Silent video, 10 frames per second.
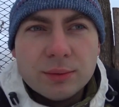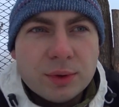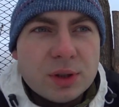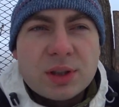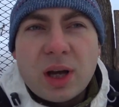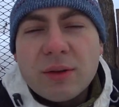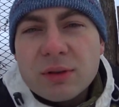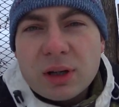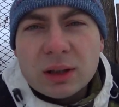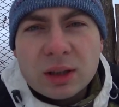и 100
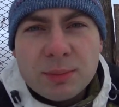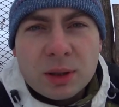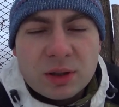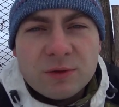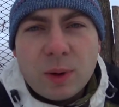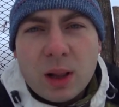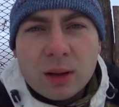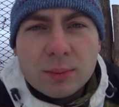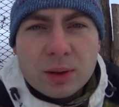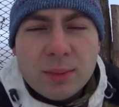квадратных метров
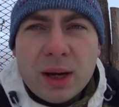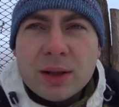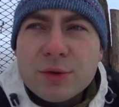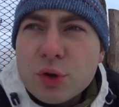мало, понимаете?